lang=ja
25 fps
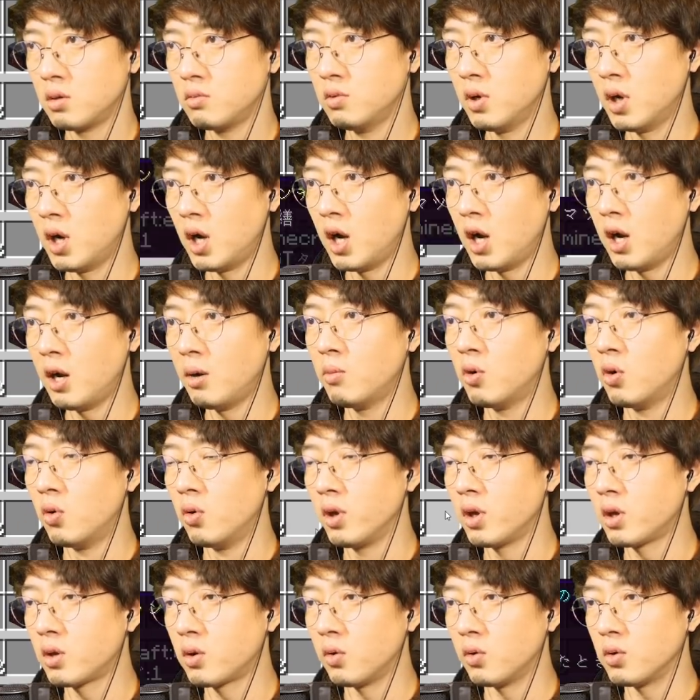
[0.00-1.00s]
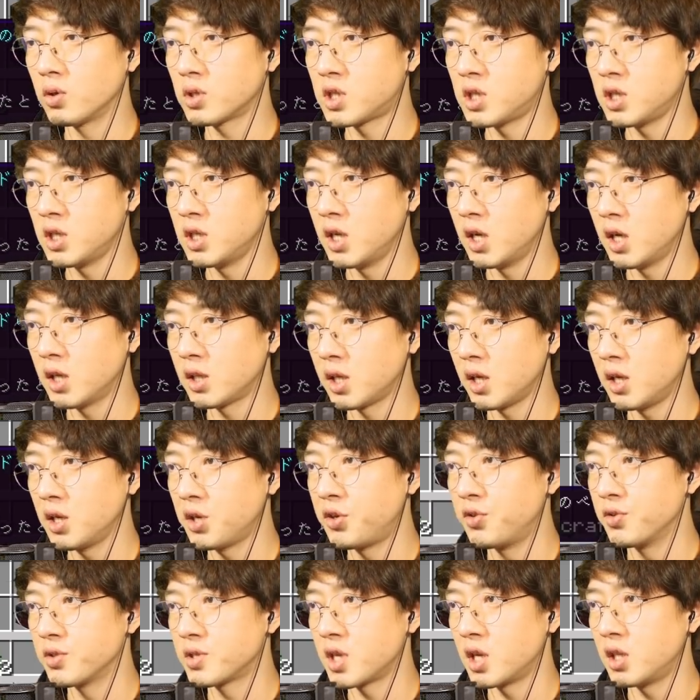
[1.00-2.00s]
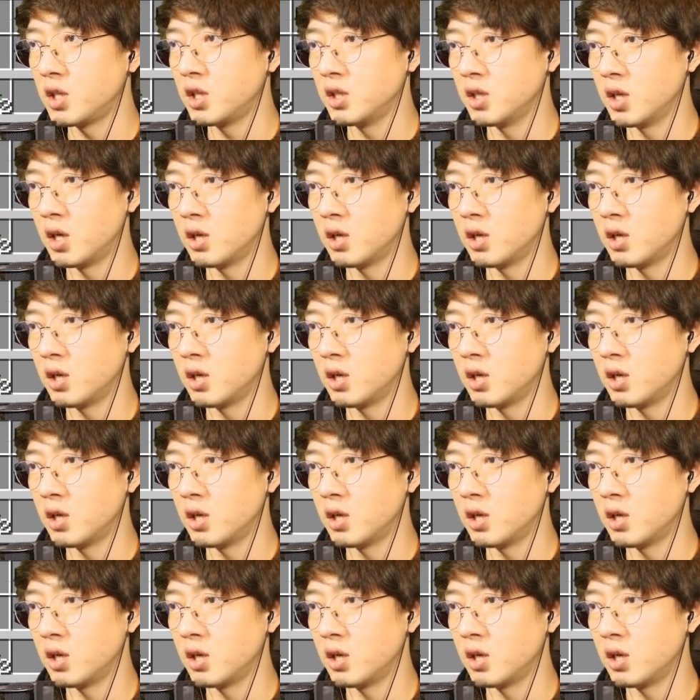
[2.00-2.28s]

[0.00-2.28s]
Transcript: うわー、もう1個欲しいな、耐久3に